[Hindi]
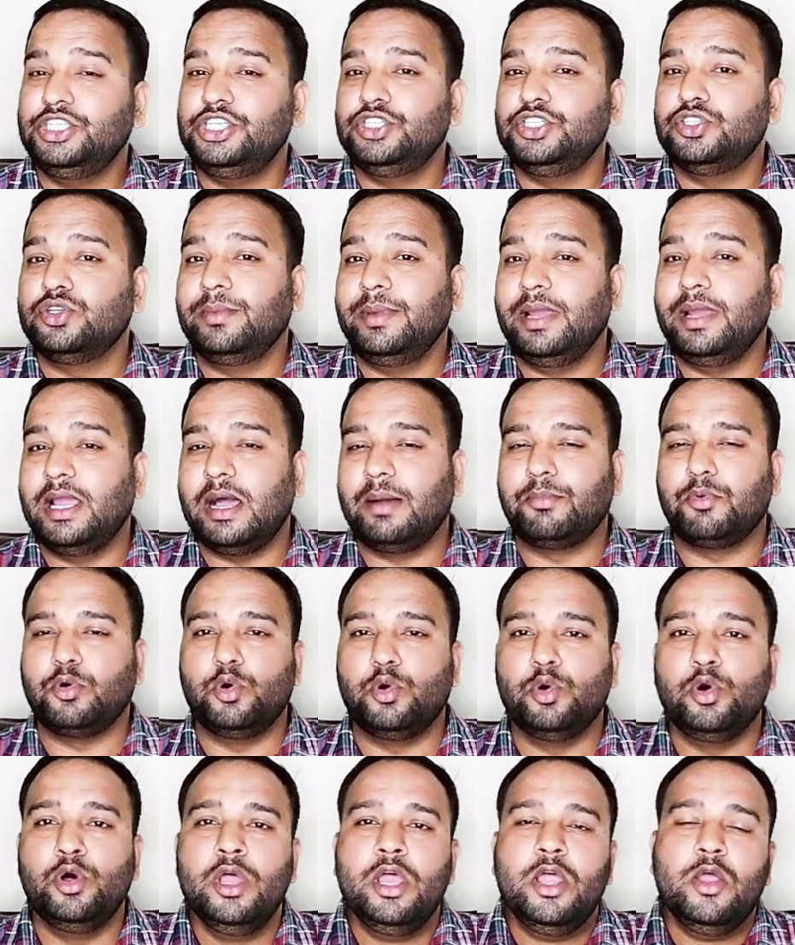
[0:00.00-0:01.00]
चीज़ों में
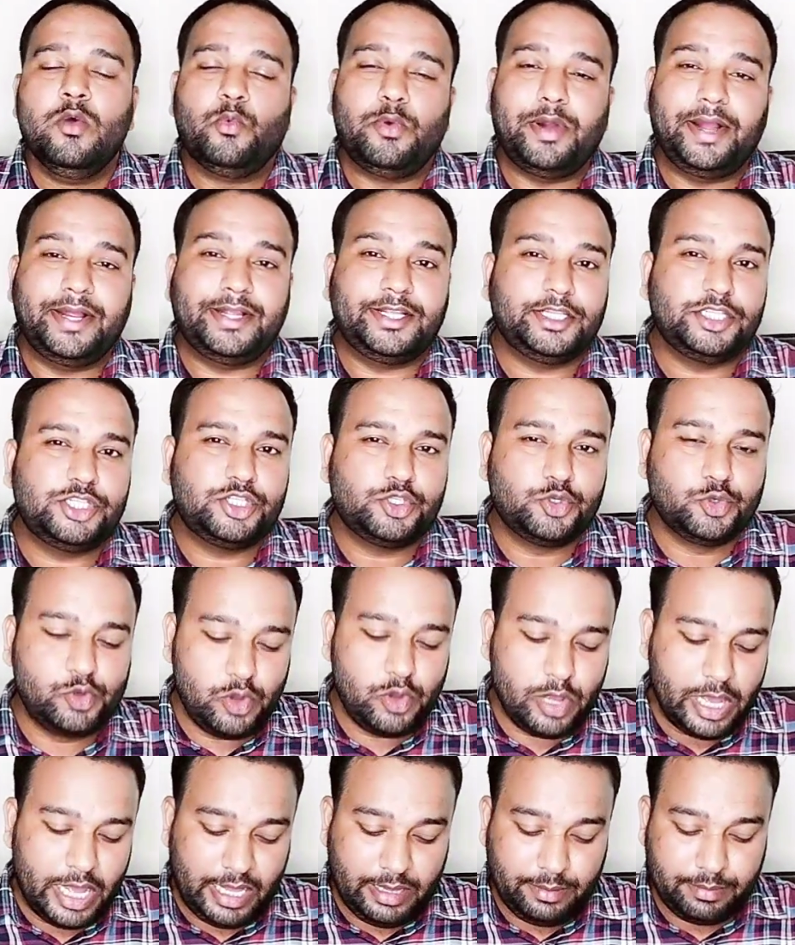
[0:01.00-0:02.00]
आपको वाइट
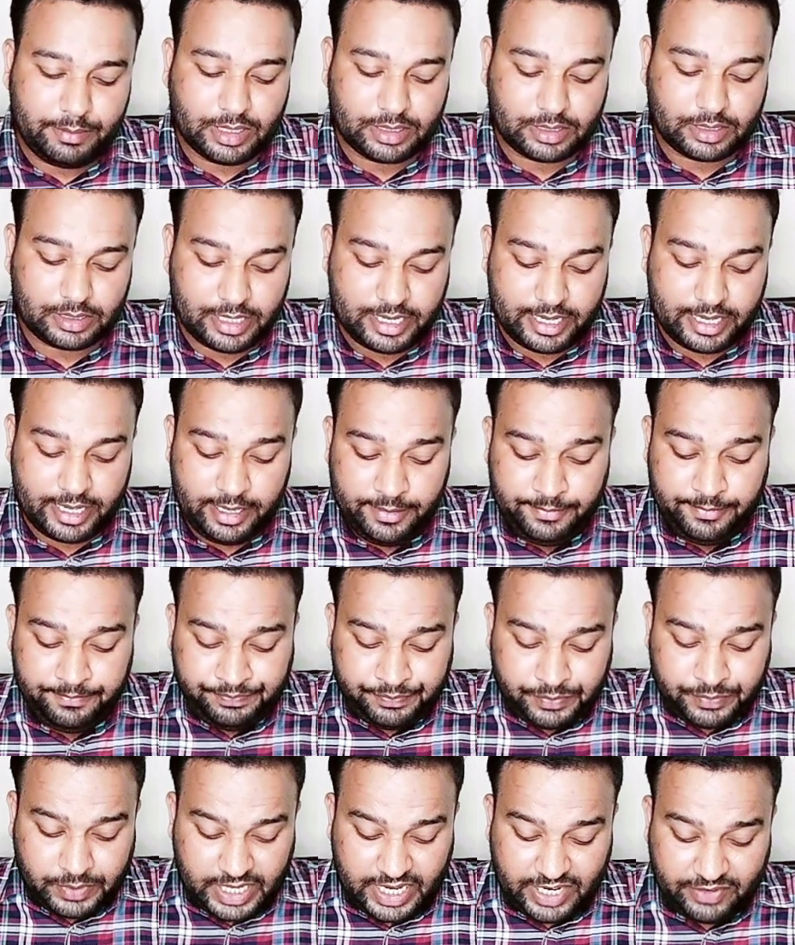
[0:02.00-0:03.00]
स्टूडियो हेल्प करता है
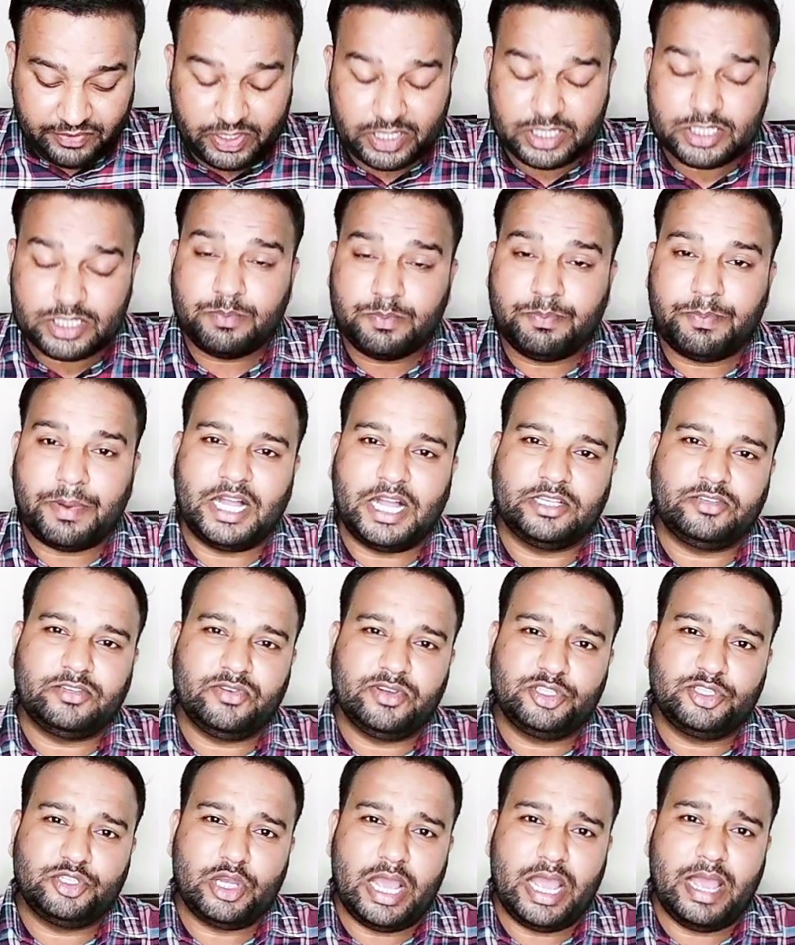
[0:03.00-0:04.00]
ठीक है फ्रेंड्स
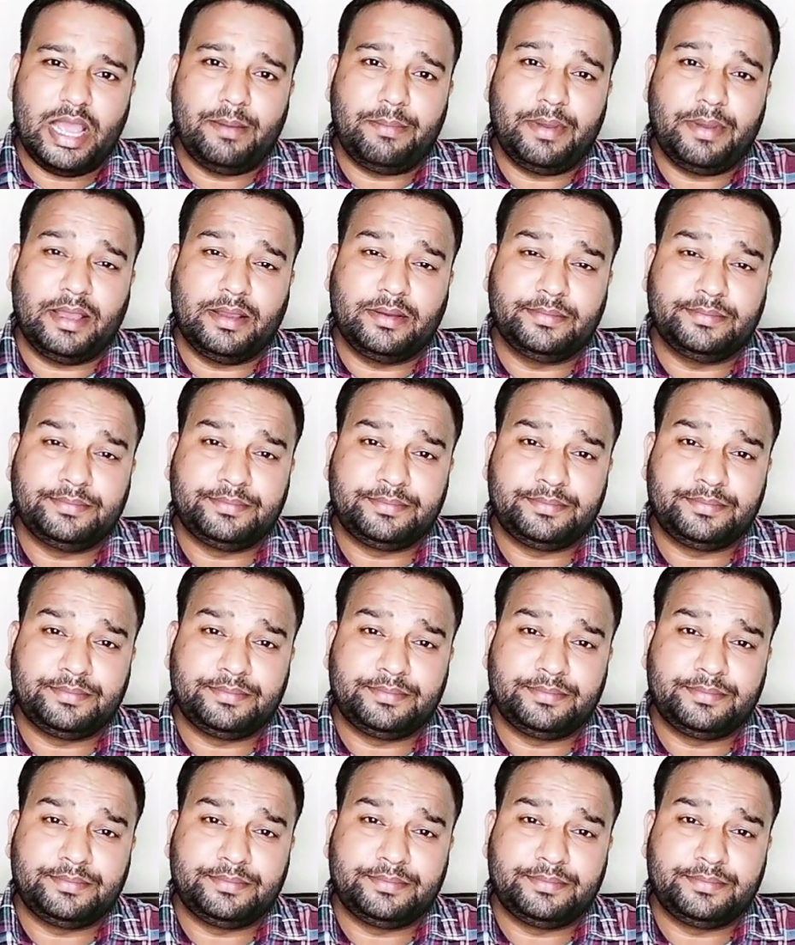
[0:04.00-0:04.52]
पांचवा जो ऐप है